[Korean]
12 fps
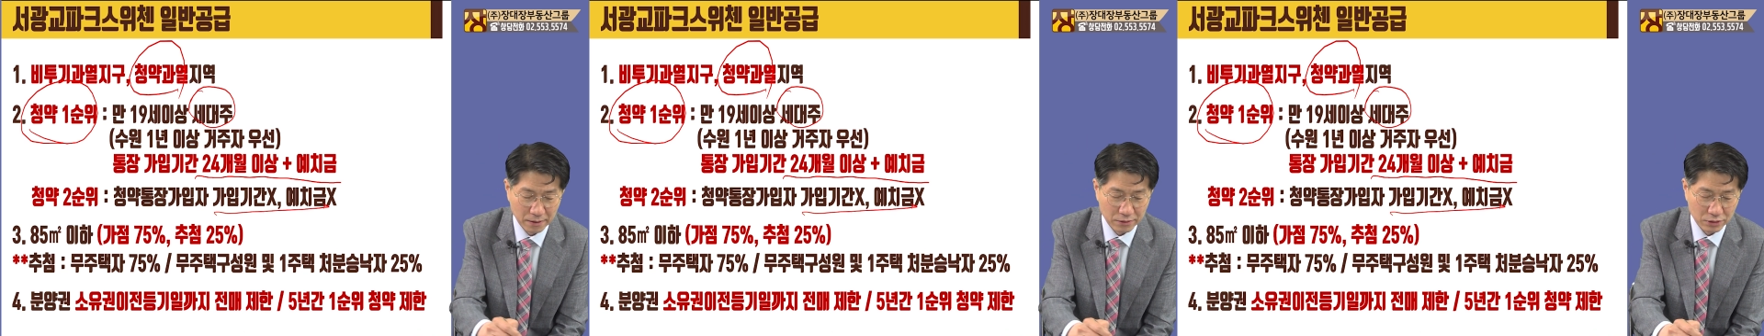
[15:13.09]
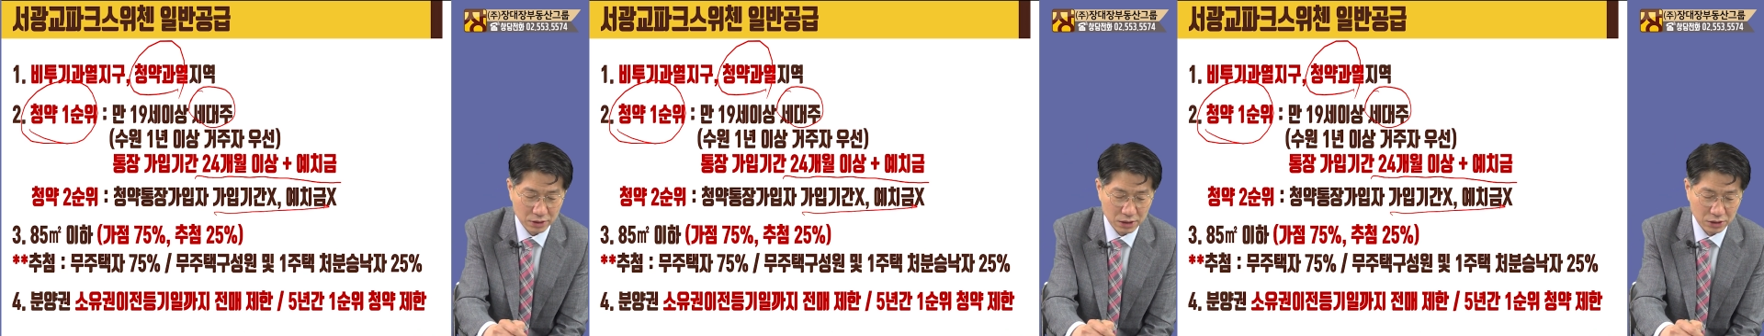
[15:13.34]

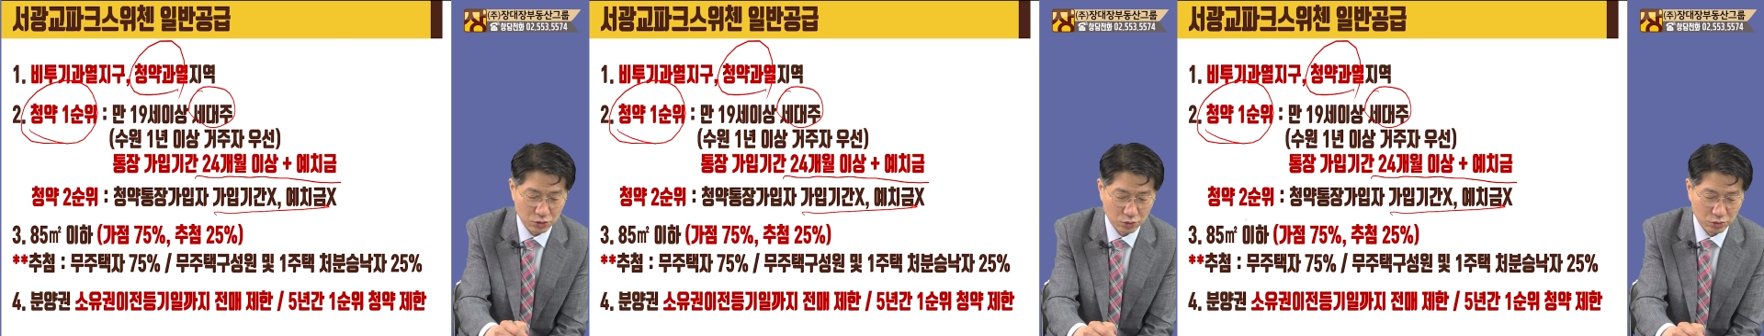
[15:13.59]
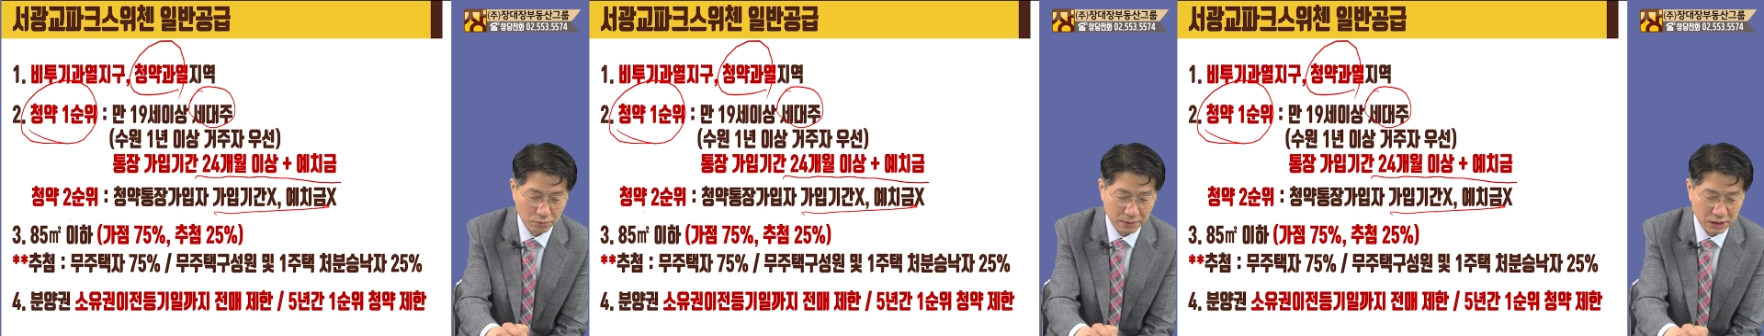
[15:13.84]
여기가
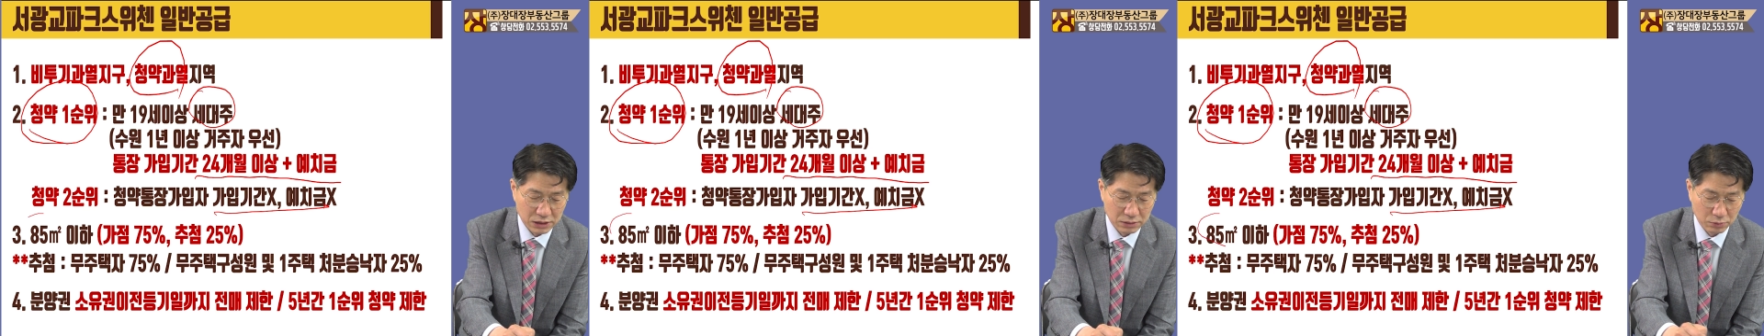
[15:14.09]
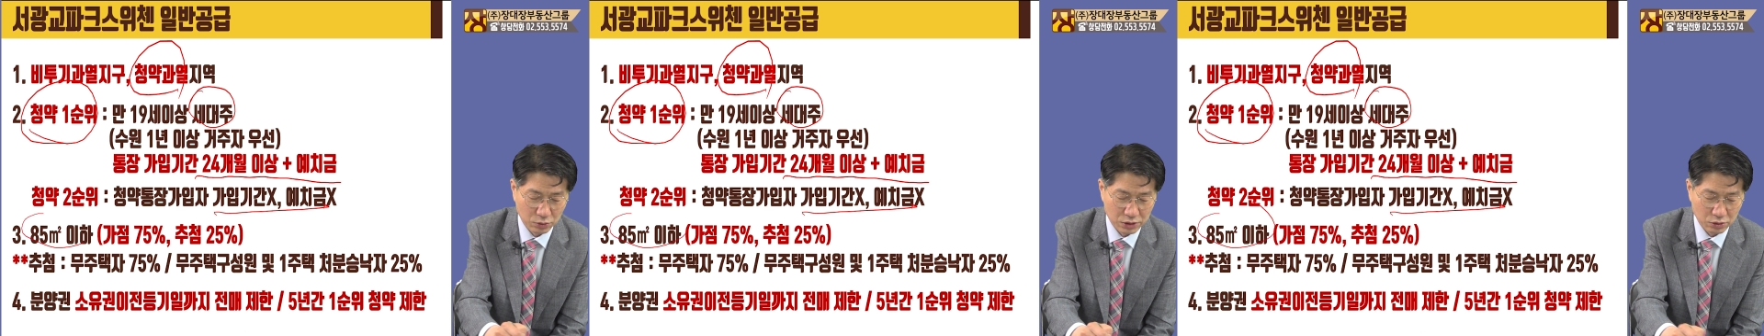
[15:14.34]
전용
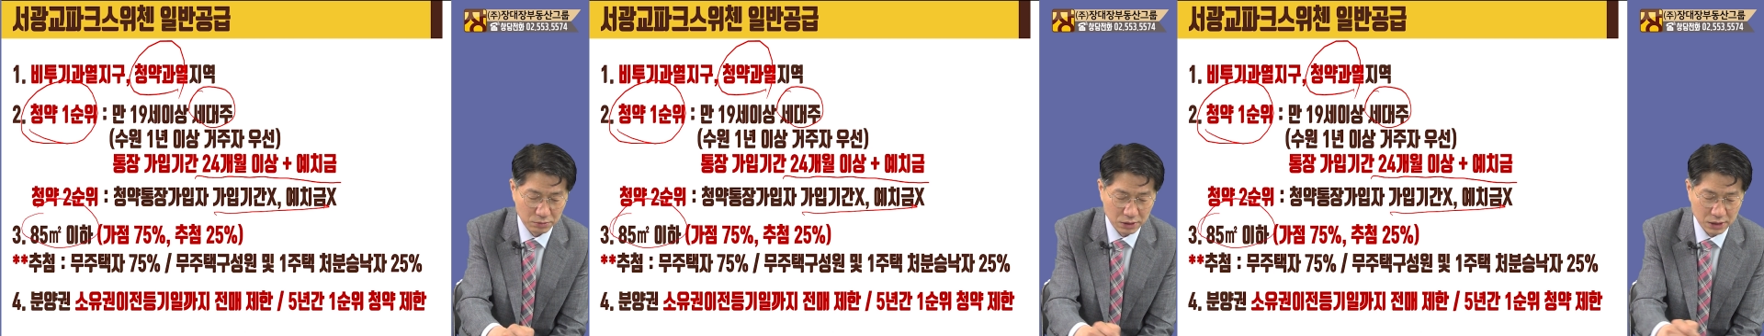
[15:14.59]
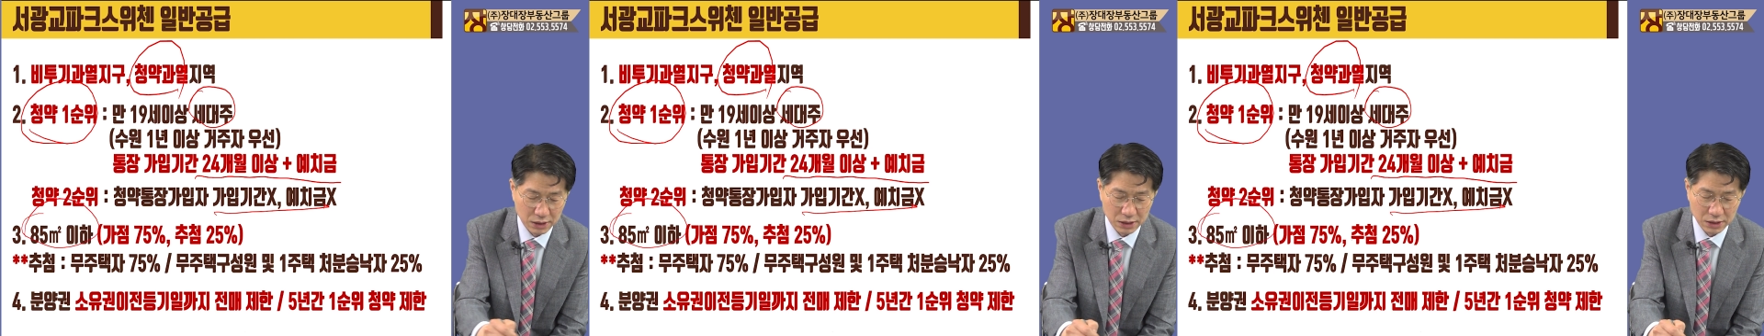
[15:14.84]
팔십오
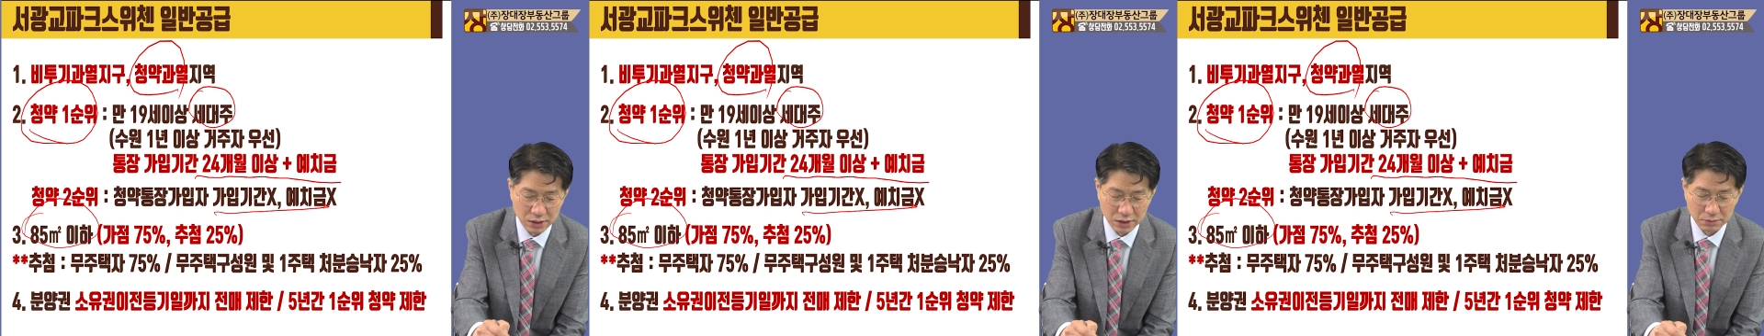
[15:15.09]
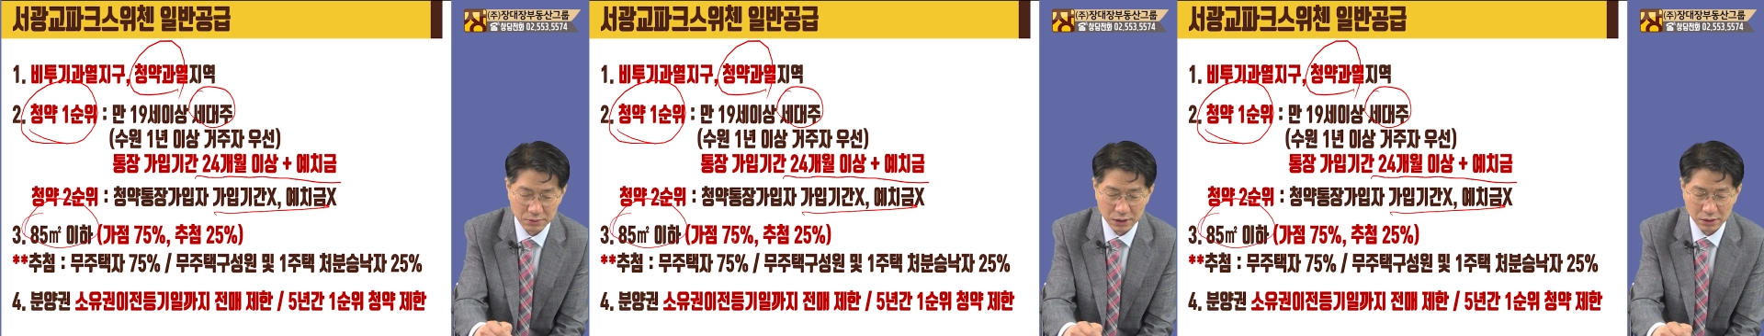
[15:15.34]
제곱미터 이하이기
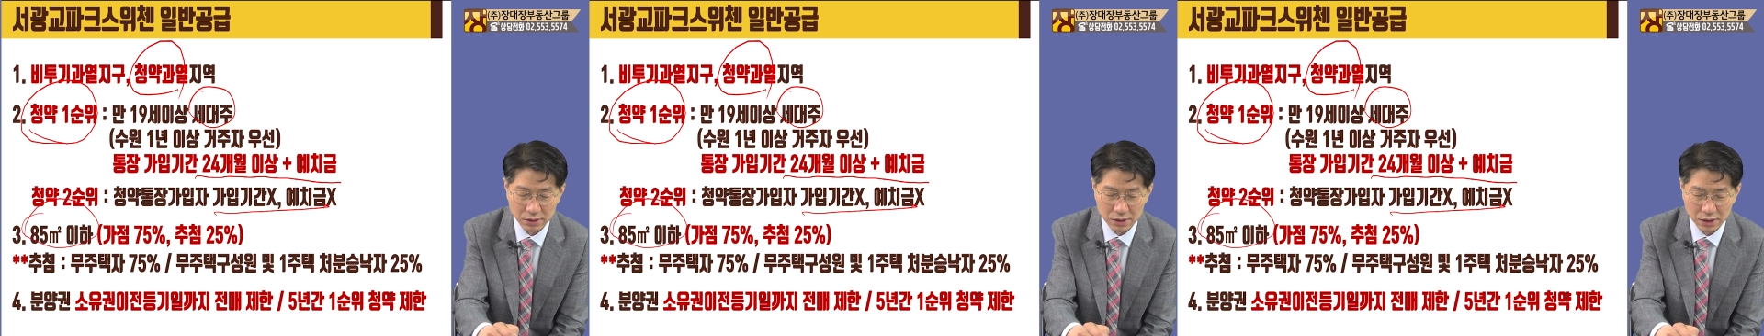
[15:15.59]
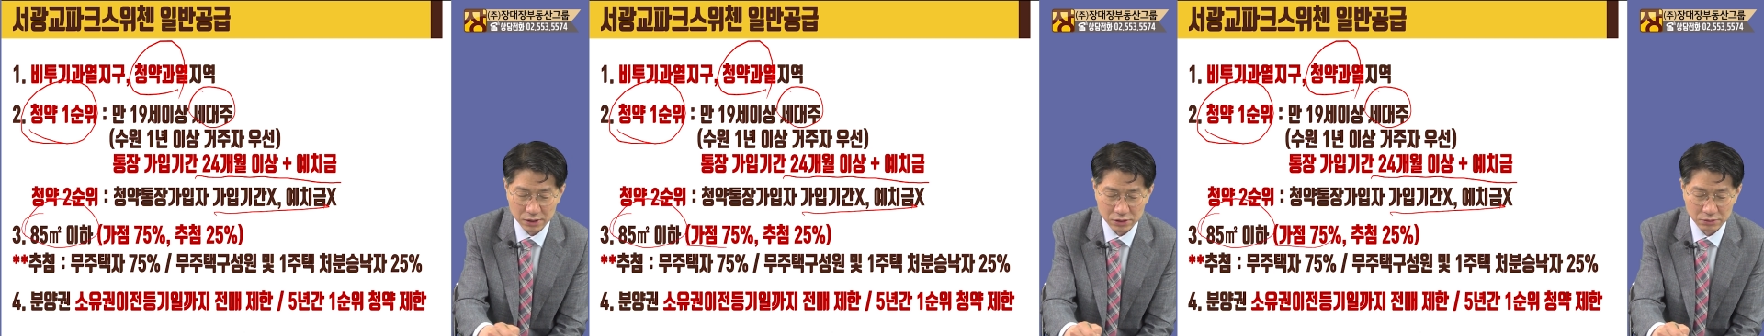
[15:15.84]
때문에
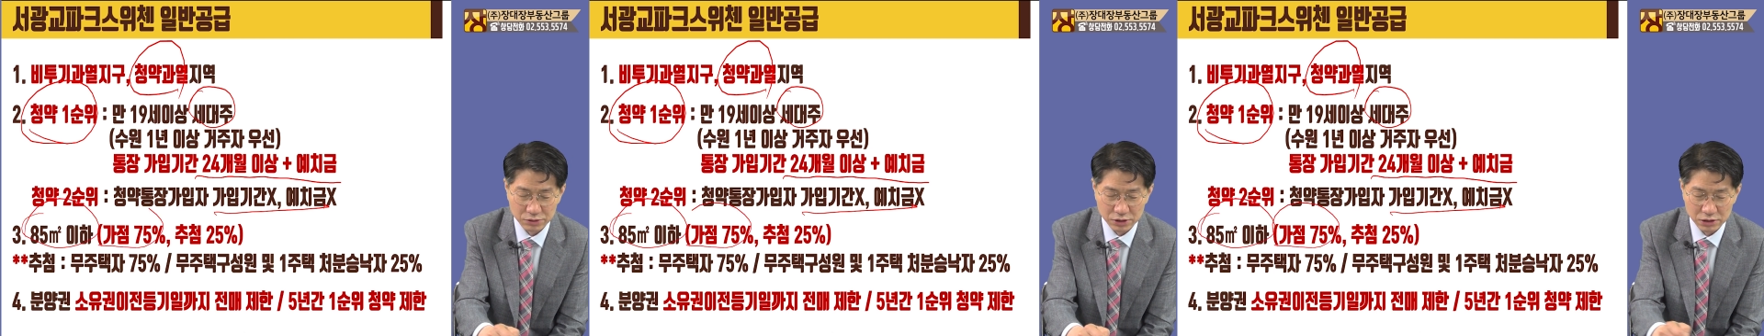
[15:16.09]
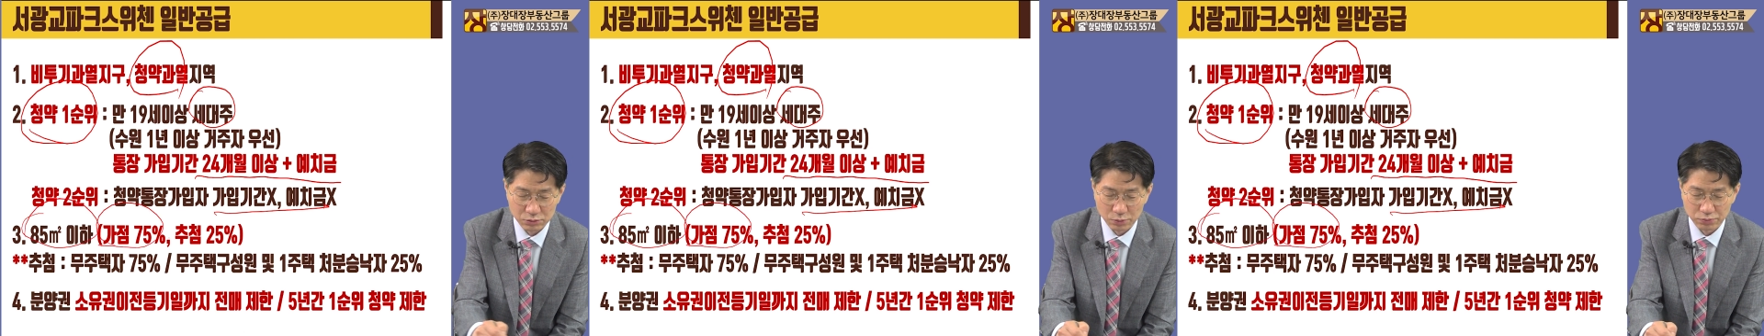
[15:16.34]
가점
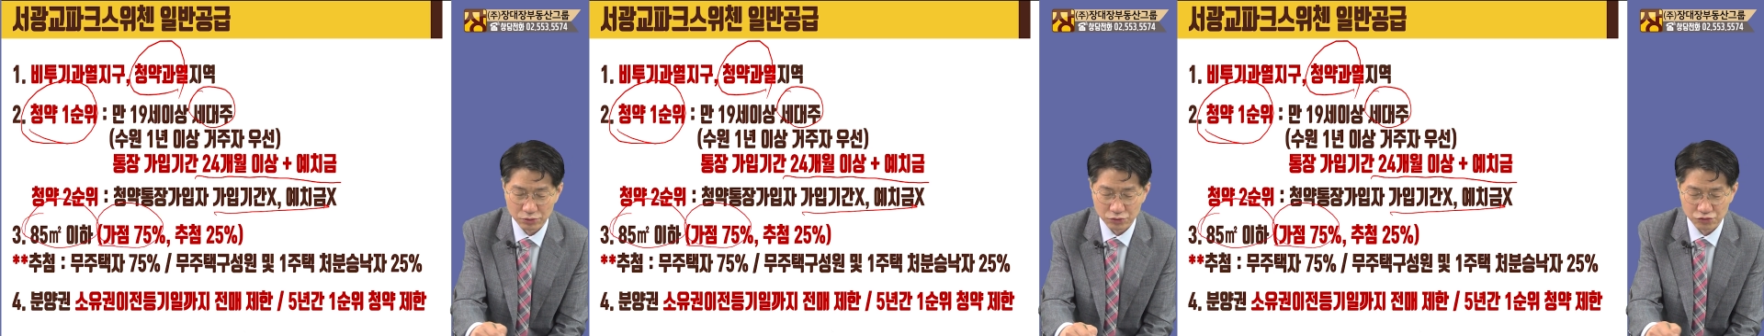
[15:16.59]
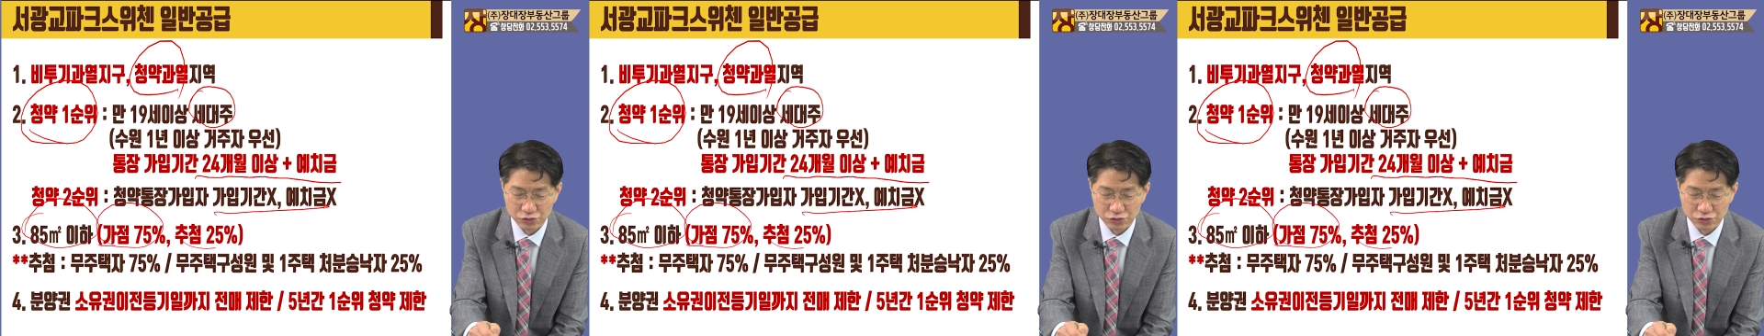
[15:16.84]
칠십오 퍼센트,